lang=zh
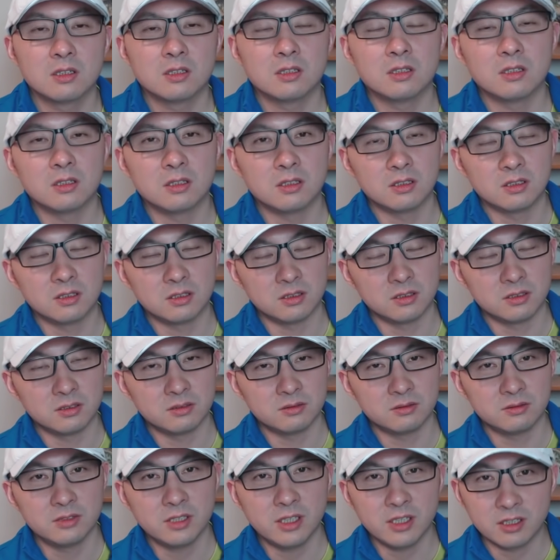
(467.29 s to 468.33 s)
呃，
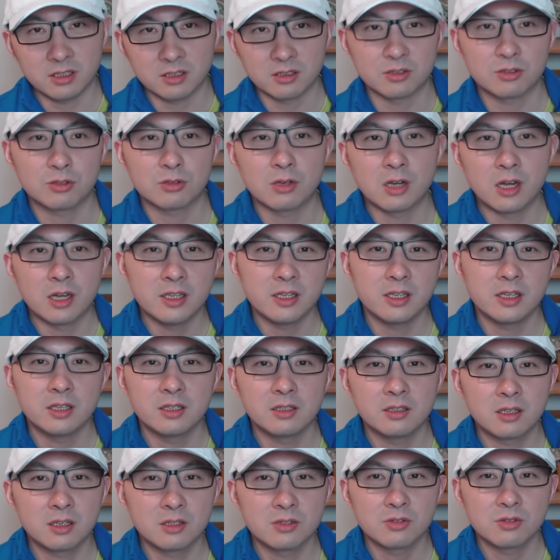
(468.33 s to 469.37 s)
那个传言
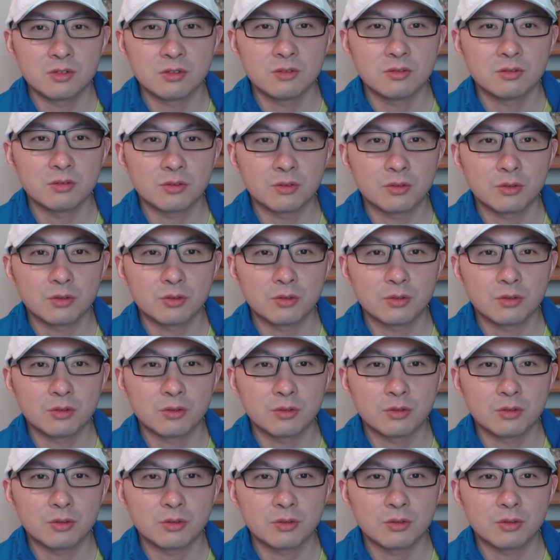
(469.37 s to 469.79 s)
当中，